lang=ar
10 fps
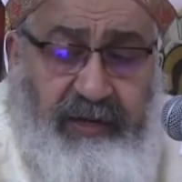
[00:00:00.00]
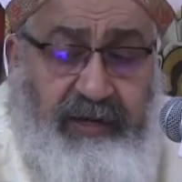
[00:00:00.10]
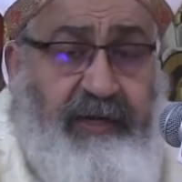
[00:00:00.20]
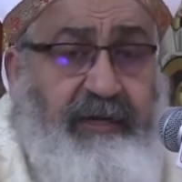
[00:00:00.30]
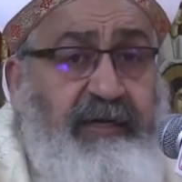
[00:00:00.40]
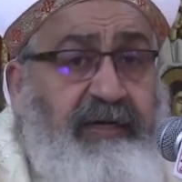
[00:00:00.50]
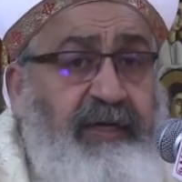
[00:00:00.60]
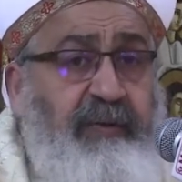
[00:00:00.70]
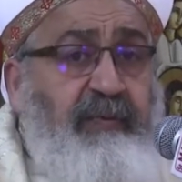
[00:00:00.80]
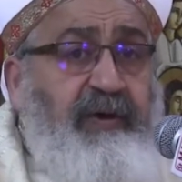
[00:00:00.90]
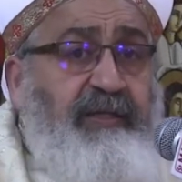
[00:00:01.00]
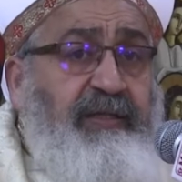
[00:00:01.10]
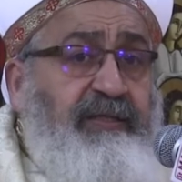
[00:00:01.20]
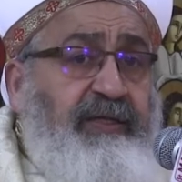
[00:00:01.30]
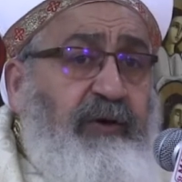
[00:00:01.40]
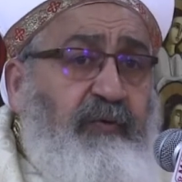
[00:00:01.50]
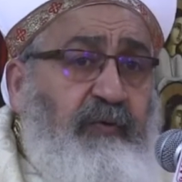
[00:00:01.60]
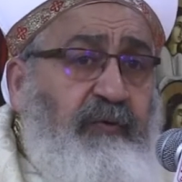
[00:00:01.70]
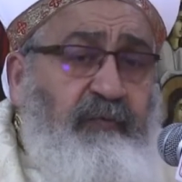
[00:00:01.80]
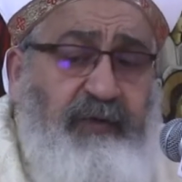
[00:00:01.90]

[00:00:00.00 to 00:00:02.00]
لان الكتاب المقدس يقول